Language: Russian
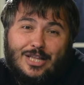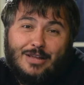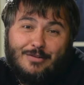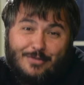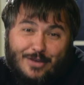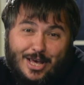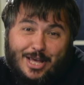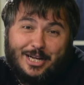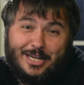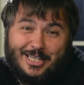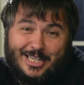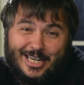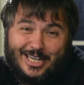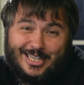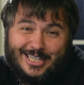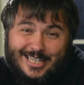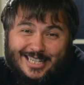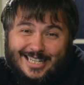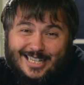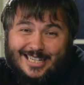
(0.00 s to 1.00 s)
верить.
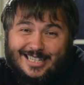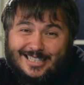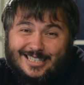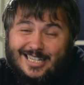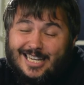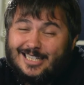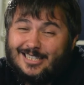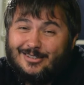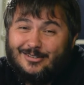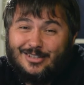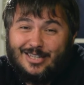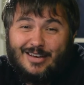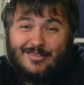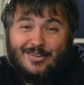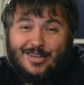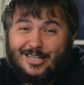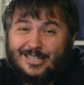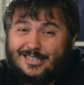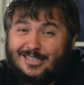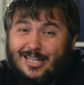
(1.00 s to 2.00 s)
Если у тебя
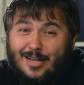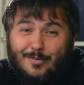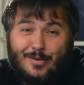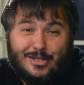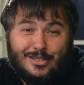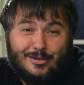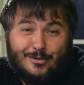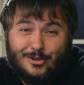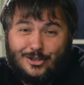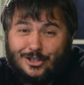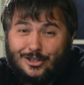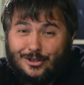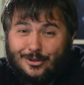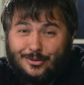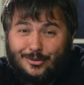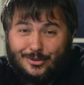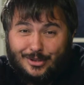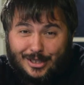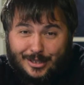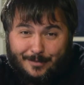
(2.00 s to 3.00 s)
вера слабая, тебе очень
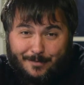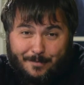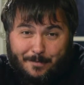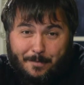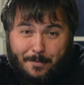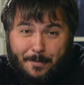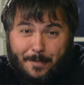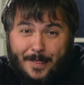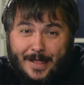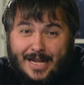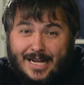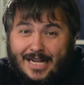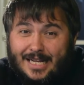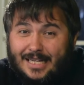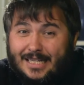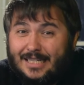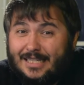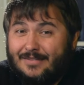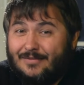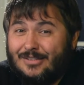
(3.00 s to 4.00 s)
трудно.
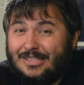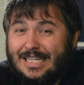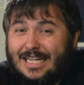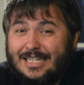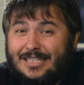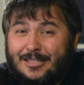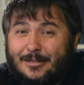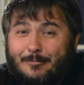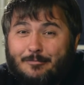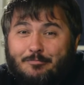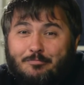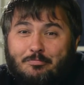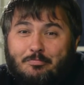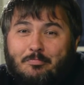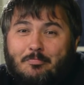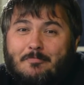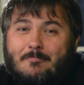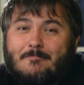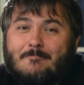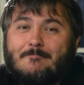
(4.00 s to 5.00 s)
Вы знаете,
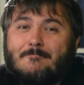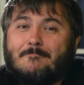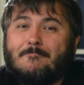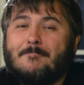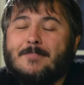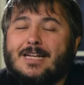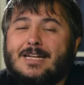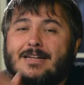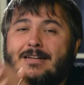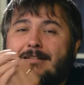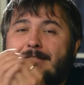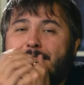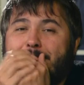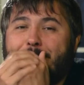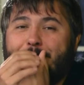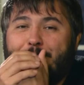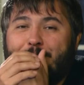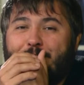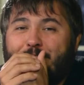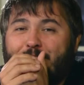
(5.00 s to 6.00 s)
эм,